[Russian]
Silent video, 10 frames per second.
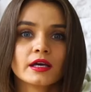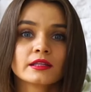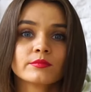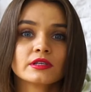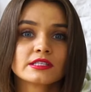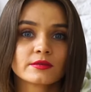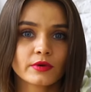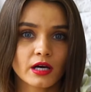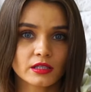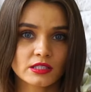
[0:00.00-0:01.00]
Это были
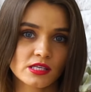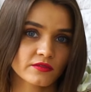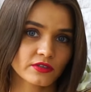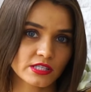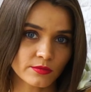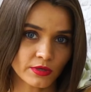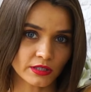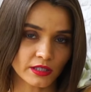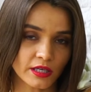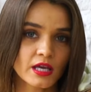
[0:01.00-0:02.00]
сим-карты с
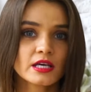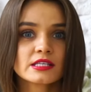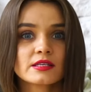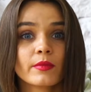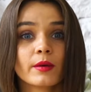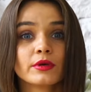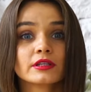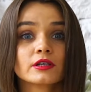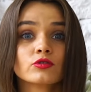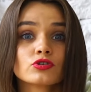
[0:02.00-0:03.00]
NFC-меткой. Сама
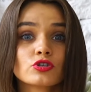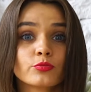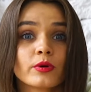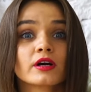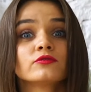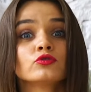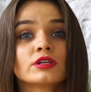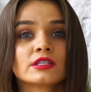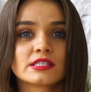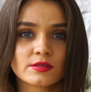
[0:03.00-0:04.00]
метка доступа к
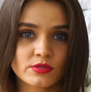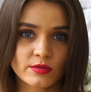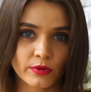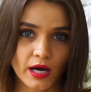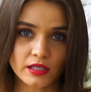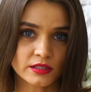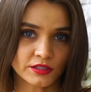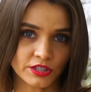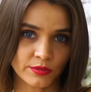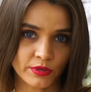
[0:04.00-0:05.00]
внутренностям сим-карты не